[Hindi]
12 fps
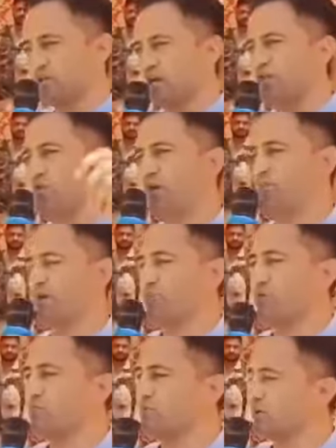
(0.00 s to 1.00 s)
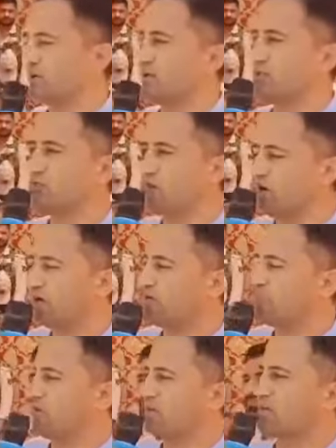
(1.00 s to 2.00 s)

साल वहाँ मरम्मत में गए थे वहाँ के बोला